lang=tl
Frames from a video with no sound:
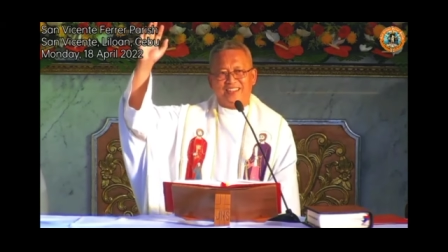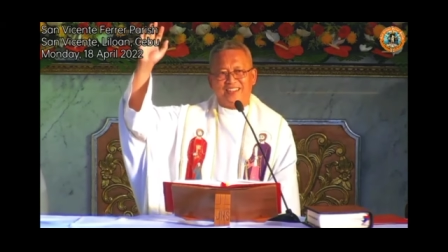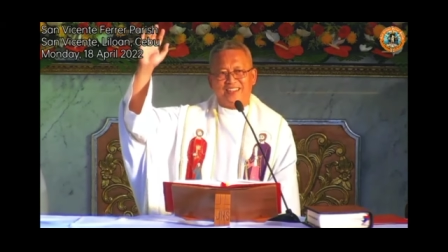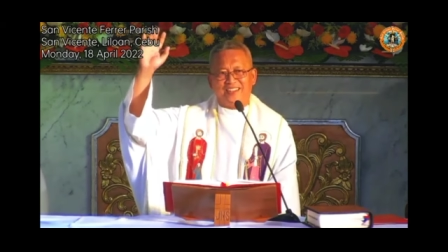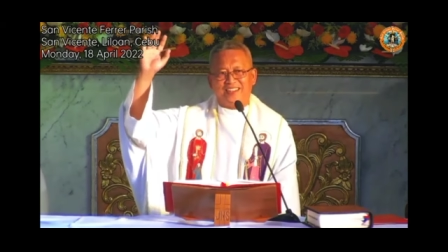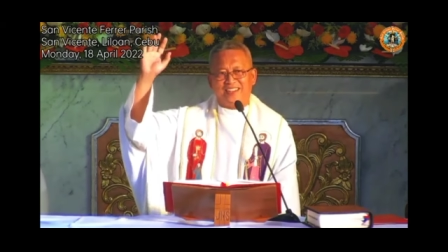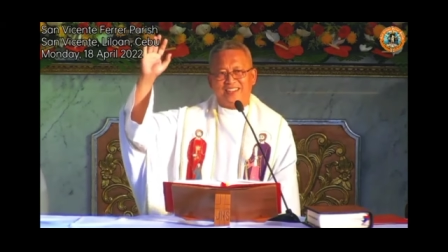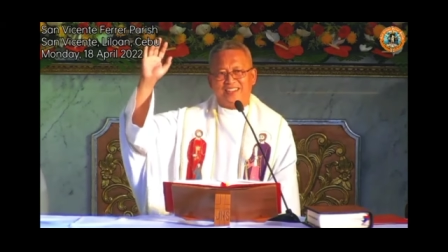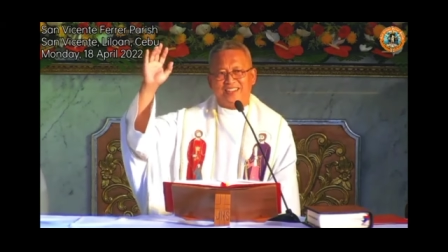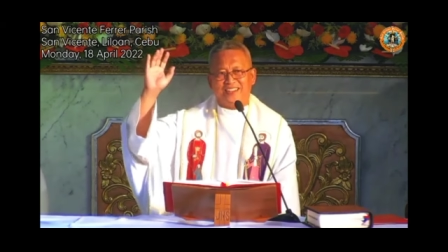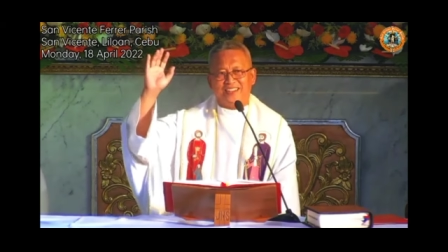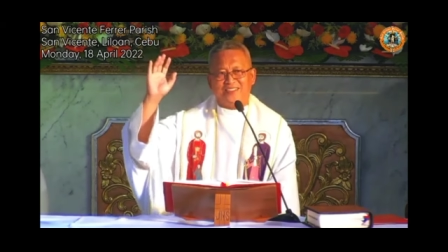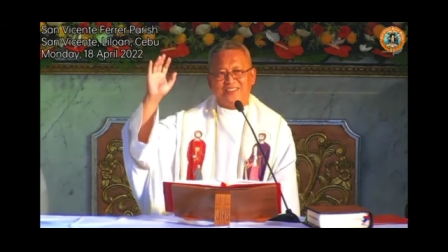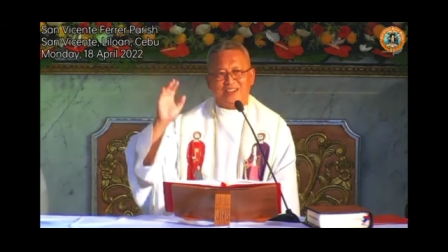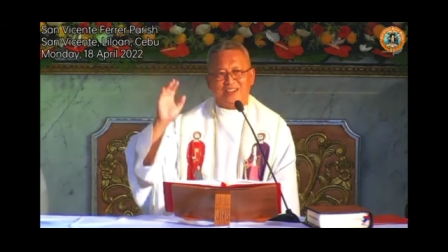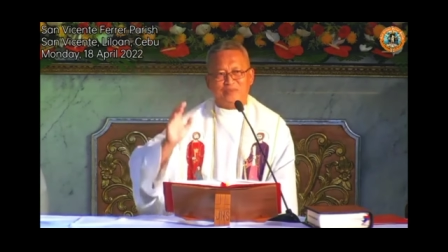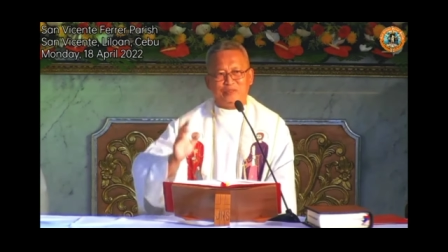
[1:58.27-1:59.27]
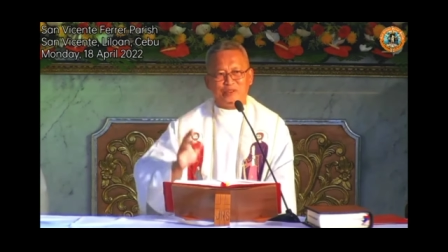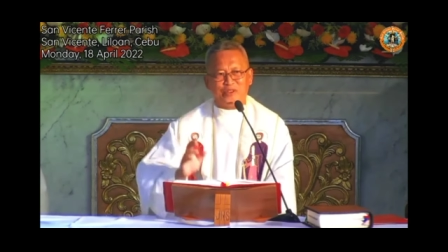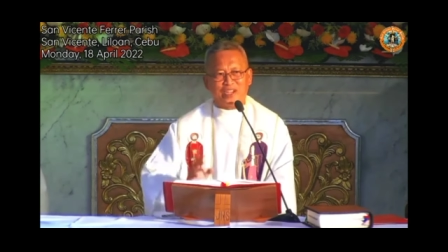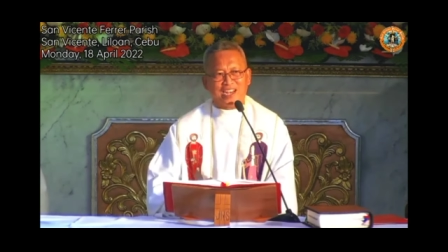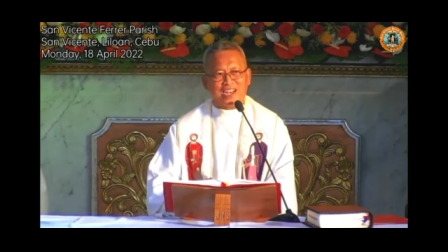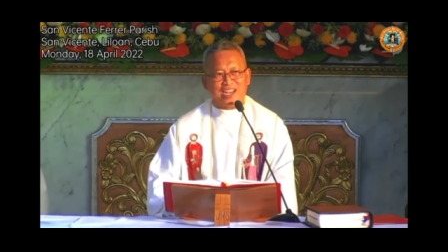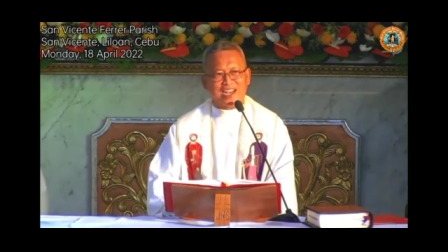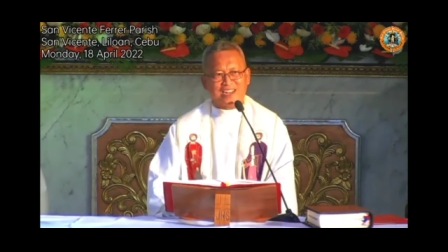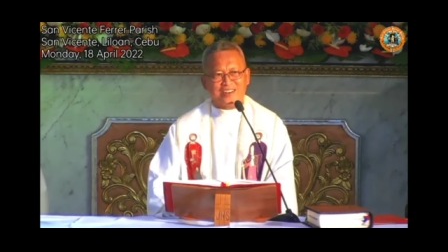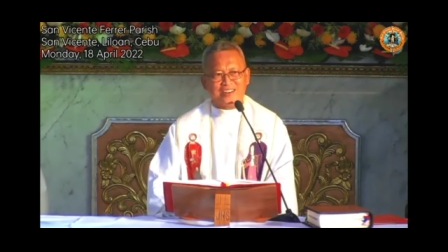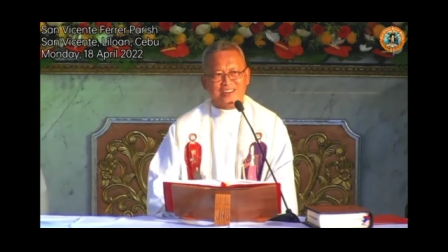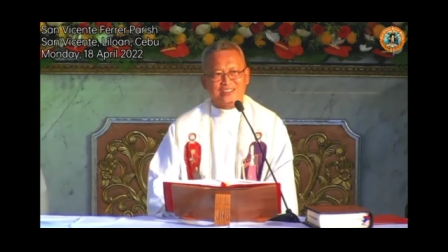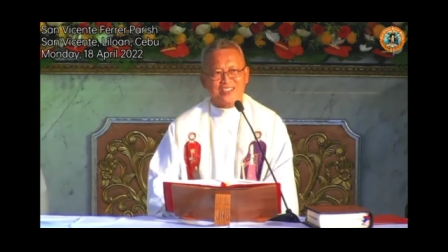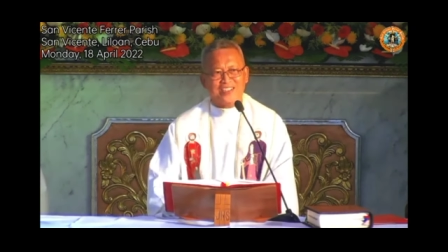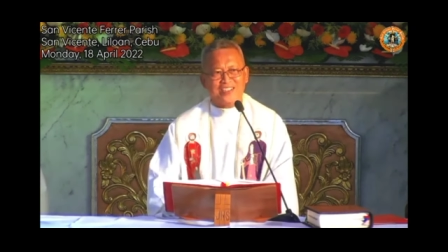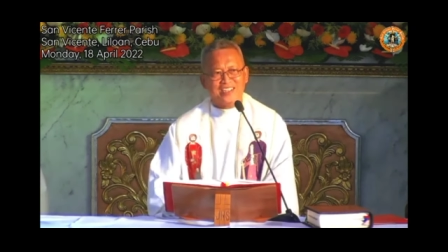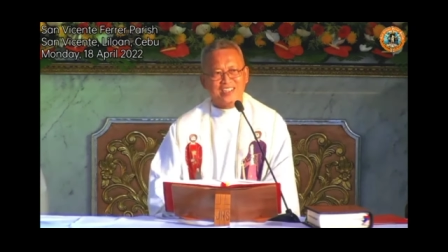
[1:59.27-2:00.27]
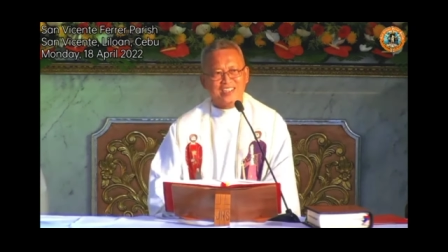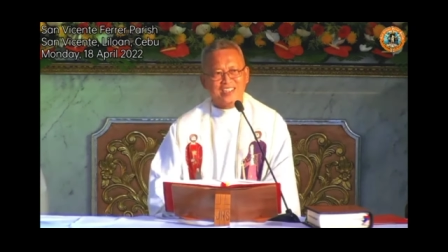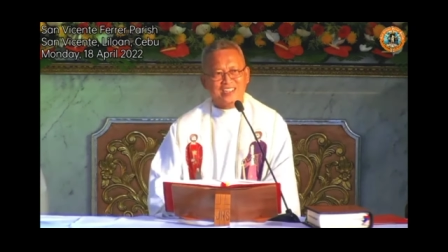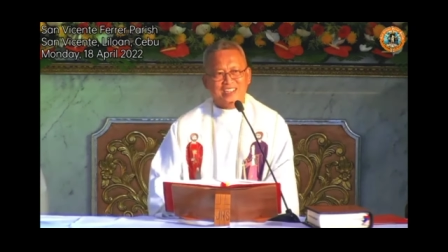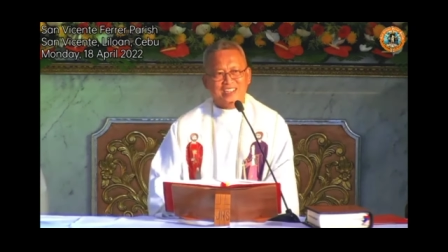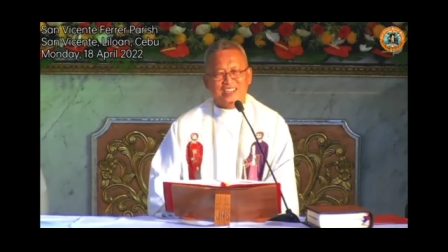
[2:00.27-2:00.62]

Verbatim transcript: Ah, wa mo klaro. Eh.